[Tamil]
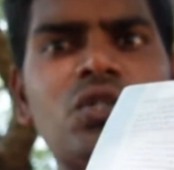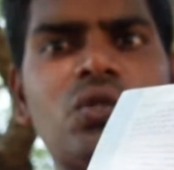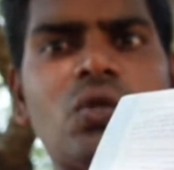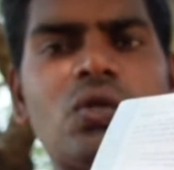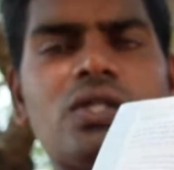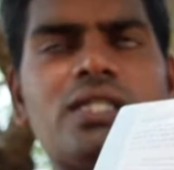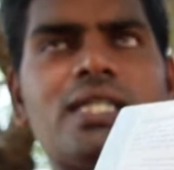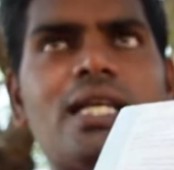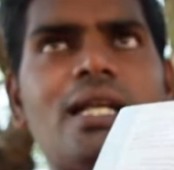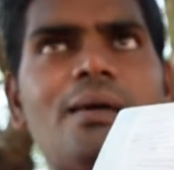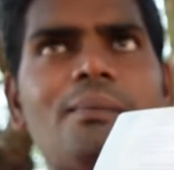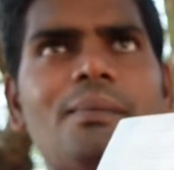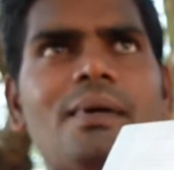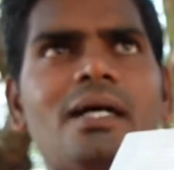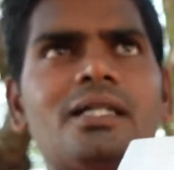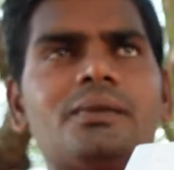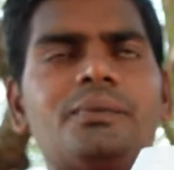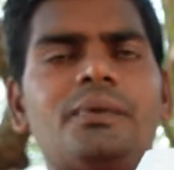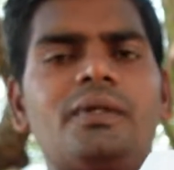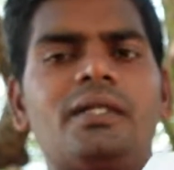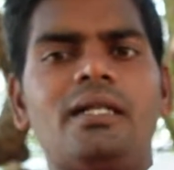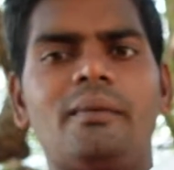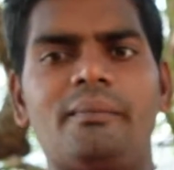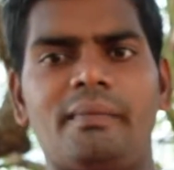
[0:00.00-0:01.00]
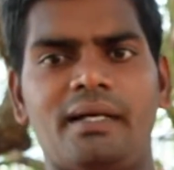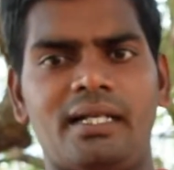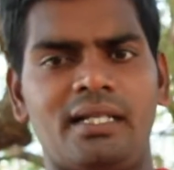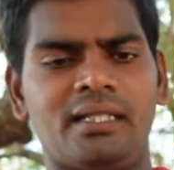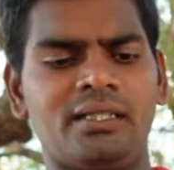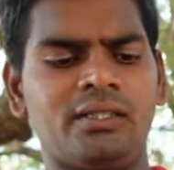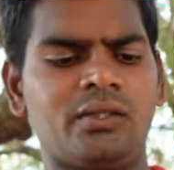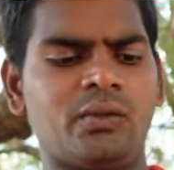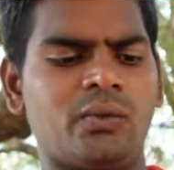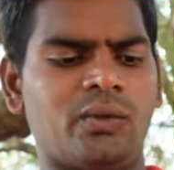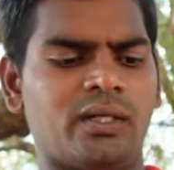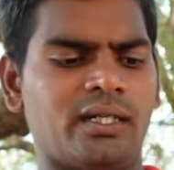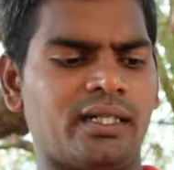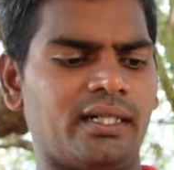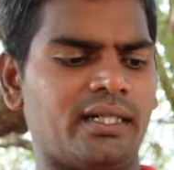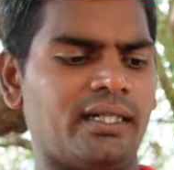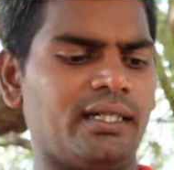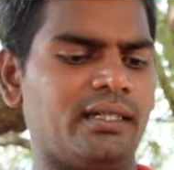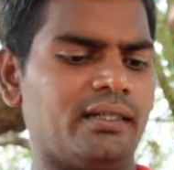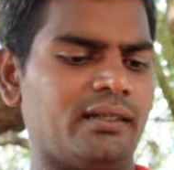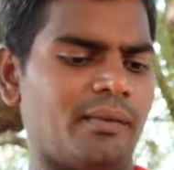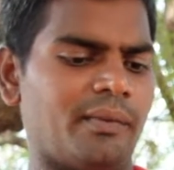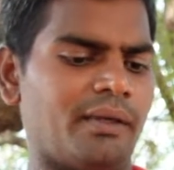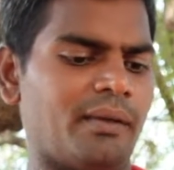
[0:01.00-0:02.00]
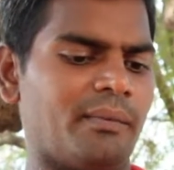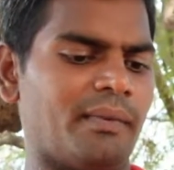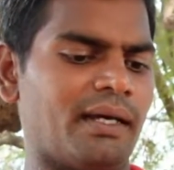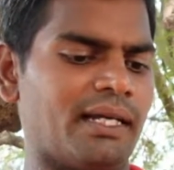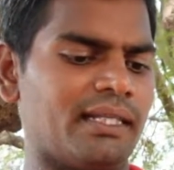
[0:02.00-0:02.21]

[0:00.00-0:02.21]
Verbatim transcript: ஸோ சில பாஸ்போர்ட்டில் மறந்துடுவாங்க அப்படி